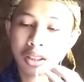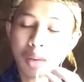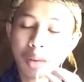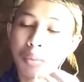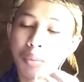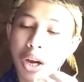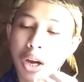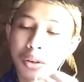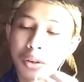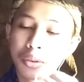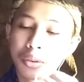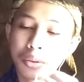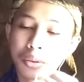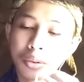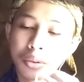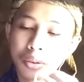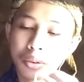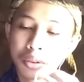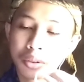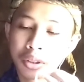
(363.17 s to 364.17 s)
tambahan
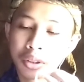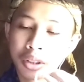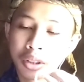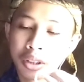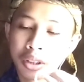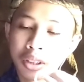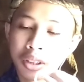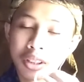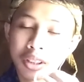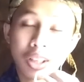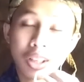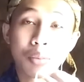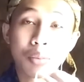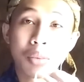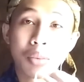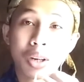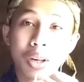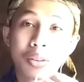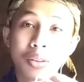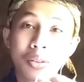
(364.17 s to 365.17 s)
dulu,
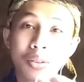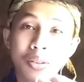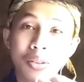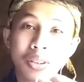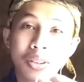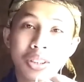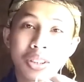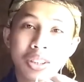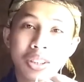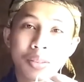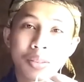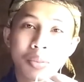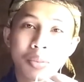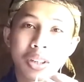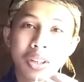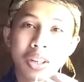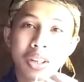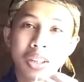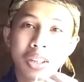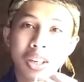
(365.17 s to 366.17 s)
tambahan dulu sih
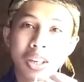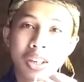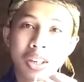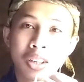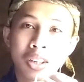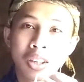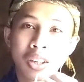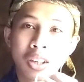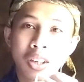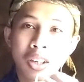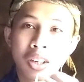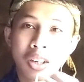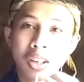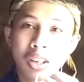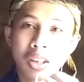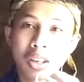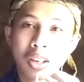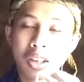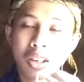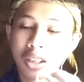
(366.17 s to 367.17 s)
sebenarnya
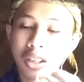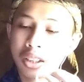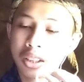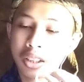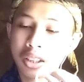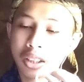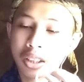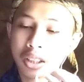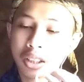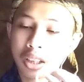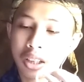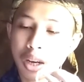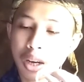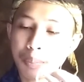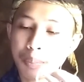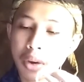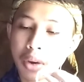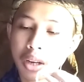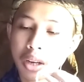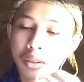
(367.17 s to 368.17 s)
uh, ini
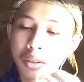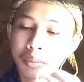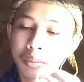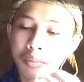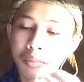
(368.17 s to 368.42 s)
apa?